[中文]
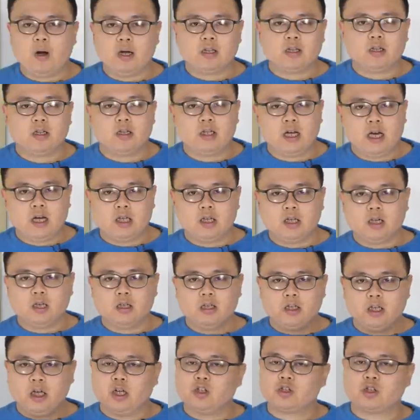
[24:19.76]
王特大呢
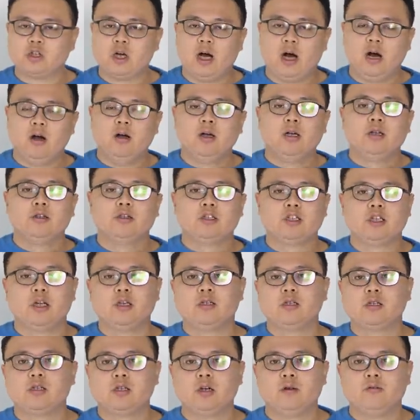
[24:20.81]
也只好
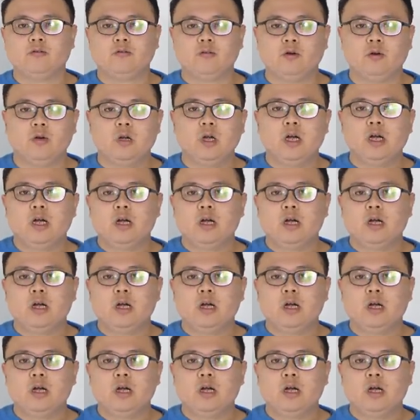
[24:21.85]
签字认负。